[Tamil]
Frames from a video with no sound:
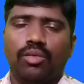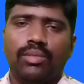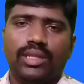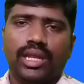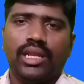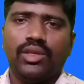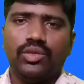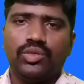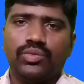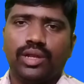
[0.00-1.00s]
ரொம்ப நல்ல
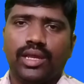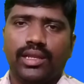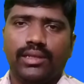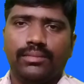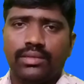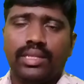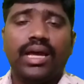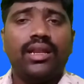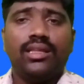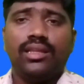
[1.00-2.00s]
யூஸ்ஃபுல்லாக இருக்கும்
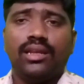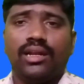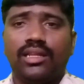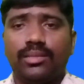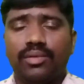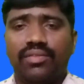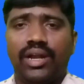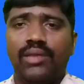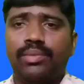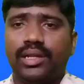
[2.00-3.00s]
நாலாவது என்னென்னா நம்ம
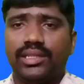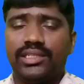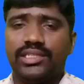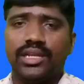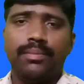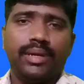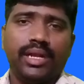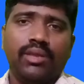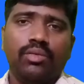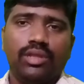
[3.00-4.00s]
வாழைப்பழத்தை ஸ்ட்ரீம்
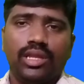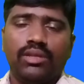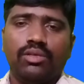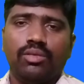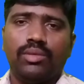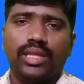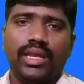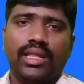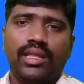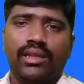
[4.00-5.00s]
பண்ணி கொடுத்தாலும் ரொம்ப
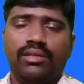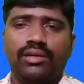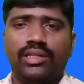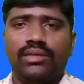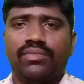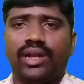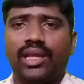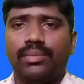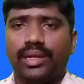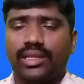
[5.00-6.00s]
நல்லதாக இருக்கும் அந்த
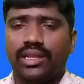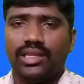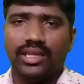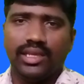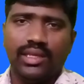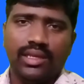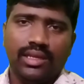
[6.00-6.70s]
வாழைப்பழத்தில் அந்த